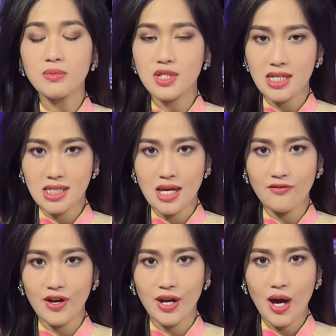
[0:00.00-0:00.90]

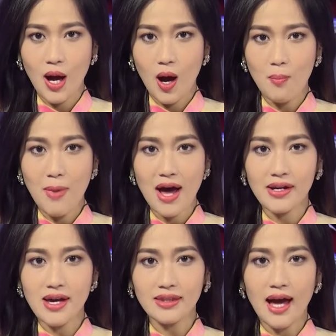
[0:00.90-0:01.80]
G7 họp
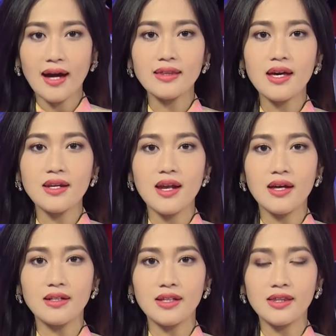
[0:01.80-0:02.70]
bàn để tái thiết
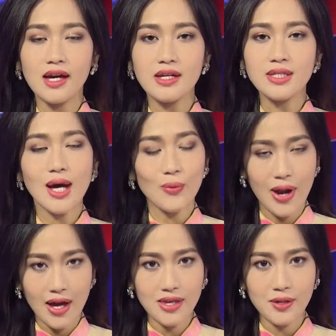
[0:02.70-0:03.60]
nền kinh tế sau
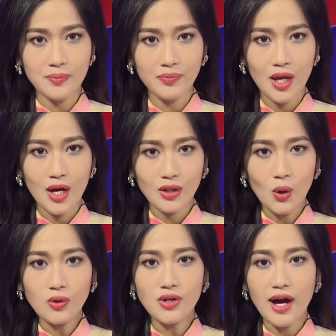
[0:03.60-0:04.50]
đại dịch.
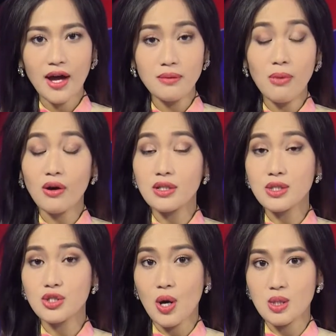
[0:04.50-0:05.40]
Thủ tướng Anh
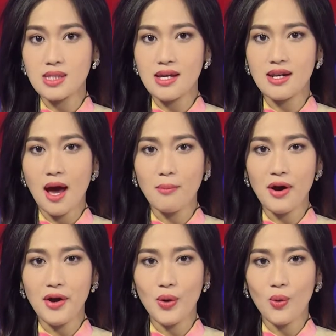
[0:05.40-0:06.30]
Boris Johnson đã
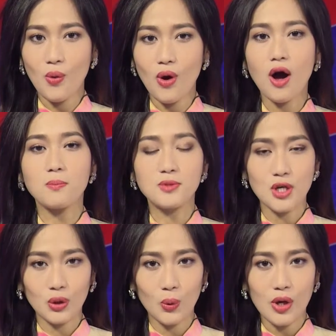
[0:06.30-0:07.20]
mở đầu cuộc họp
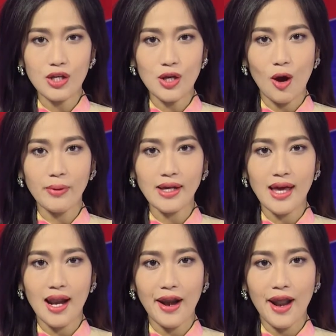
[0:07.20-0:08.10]
trực tuyến nhóm các
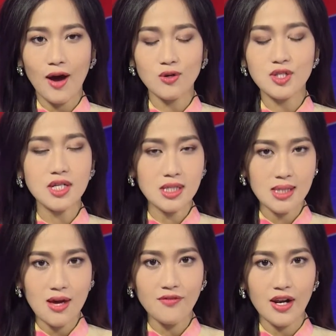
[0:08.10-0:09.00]
nhà lãnh đạo
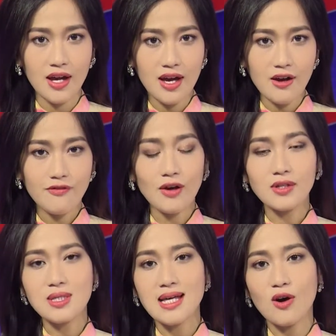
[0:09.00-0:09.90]
G7 vào
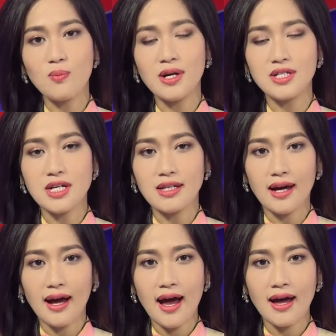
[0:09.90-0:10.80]
thứ Sáu 19
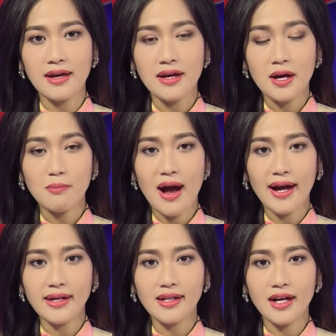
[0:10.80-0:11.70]
tháng 2 bằng
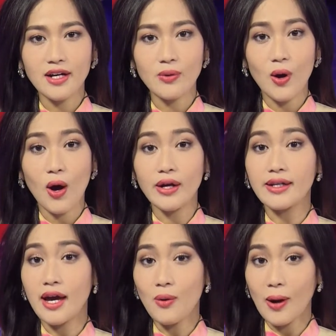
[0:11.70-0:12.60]
cách là kêu gọi
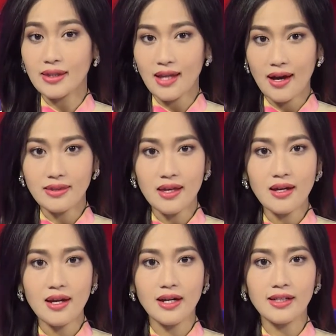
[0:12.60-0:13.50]
kế hoạch tái
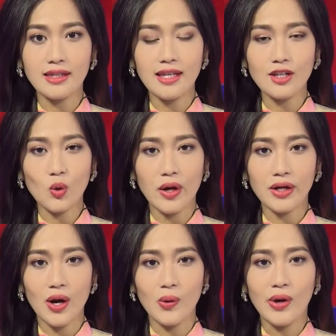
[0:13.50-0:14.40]
thiết nền kinh tế toàn
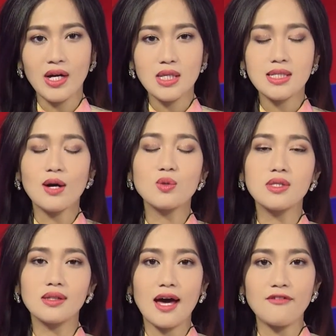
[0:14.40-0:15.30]
cầu sau
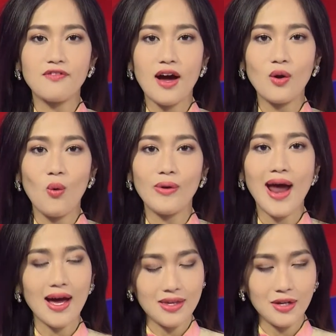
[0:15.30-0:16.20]
sự tàn phá của
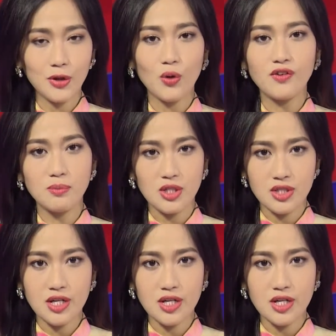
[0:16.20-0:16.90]
đại dịch COVID-19.